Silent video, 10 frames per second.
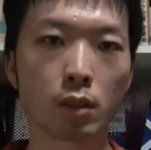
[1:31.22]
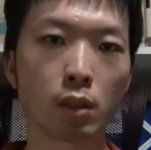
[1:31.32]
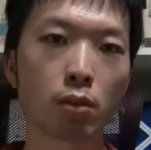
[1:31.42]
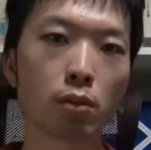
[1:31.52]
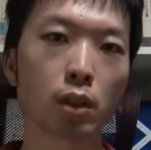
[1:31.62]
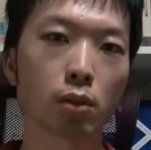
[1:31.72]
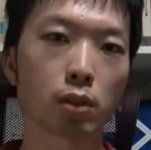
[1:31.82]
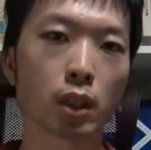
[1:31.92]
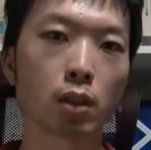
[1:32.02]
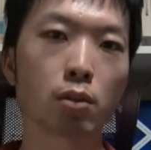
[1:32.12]
日本だと
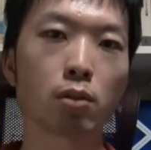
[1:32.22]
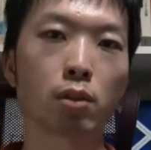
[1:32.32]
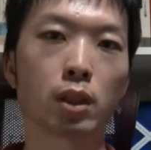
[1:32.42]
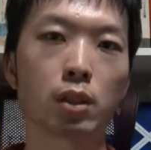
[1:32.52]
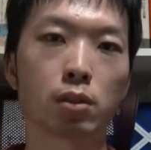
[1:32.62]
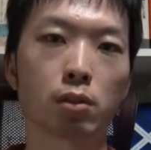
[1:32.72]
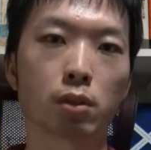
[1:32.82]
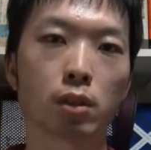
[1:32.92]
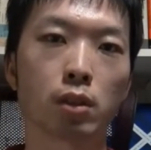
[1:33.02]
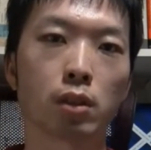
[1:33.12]
参考元
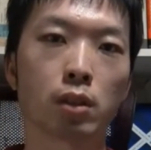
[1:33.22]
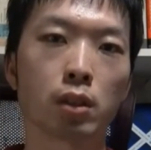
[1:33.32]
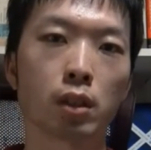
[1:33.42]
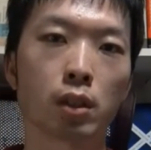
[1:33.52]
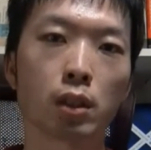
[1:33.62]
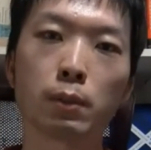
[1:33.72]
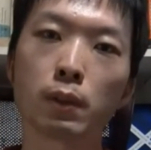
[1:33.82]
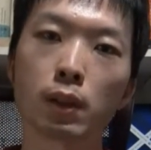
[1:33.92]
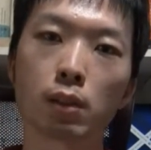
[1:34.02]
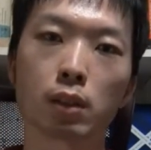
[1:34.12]
素って今
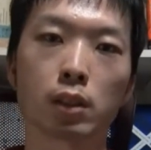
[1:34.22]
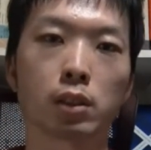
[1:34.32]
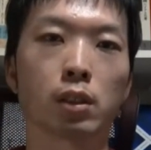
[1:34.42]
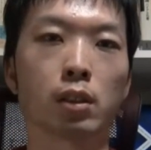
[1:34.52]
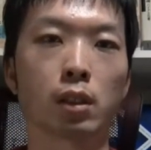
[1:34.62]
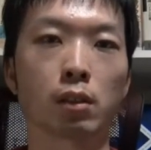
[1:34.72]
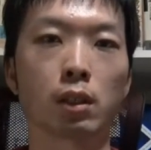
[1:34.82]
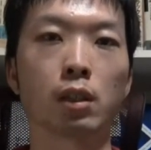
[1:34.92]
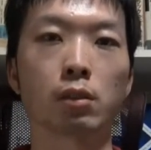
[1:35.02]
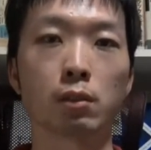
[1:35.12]
はあるか知らないけど
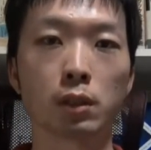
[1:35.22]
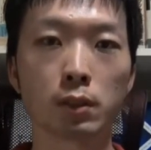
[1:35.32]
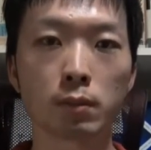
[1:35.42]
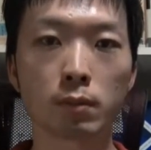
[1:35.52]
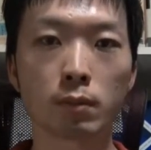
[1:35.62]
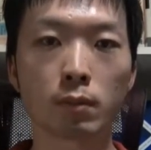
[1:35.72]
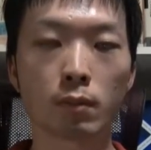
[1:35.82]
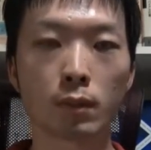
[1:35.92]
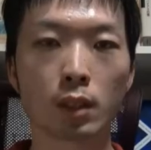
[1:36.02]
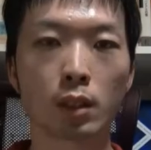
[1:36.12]
あるよね
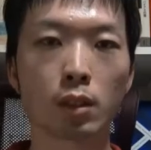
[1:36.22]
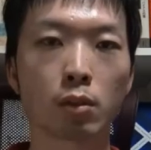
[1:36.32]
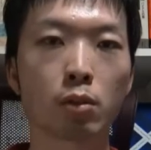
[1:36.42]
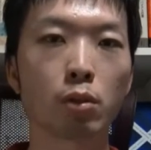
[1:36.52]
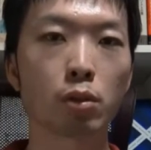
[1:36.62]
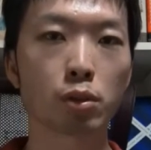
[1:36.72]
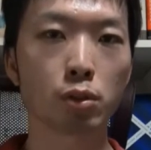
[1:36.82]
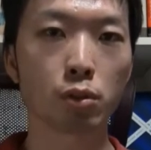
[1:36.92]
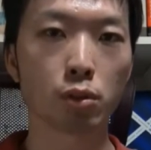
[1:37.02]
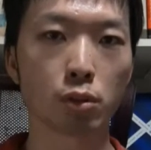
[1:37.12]
高
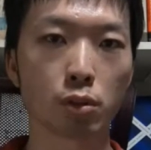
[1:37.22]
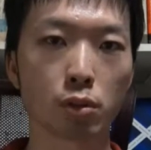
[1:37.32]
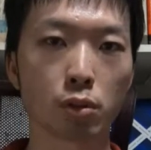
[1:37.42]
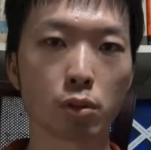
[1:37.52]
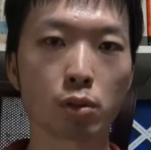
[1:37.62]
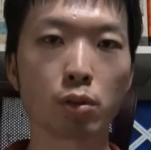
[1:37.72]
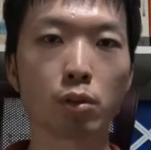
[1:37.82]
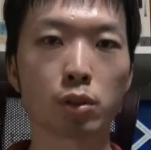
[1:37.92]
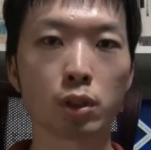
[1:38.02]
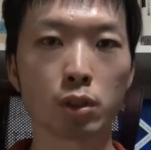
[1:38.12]
収入
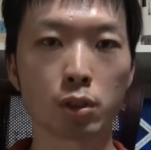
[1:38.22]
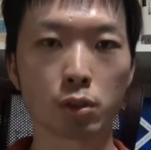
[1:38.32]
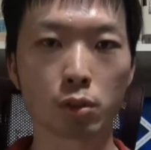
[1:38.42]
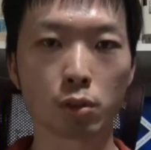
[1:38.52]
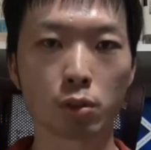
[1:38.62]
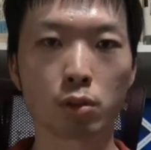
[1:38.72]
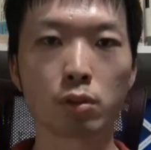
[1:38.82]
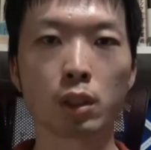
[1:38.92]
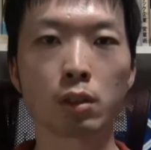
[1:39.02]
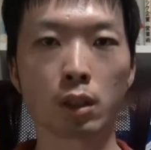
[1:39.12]
高身長高
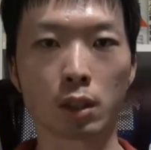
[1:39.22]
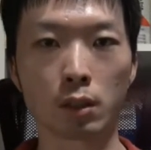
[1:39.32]
学歴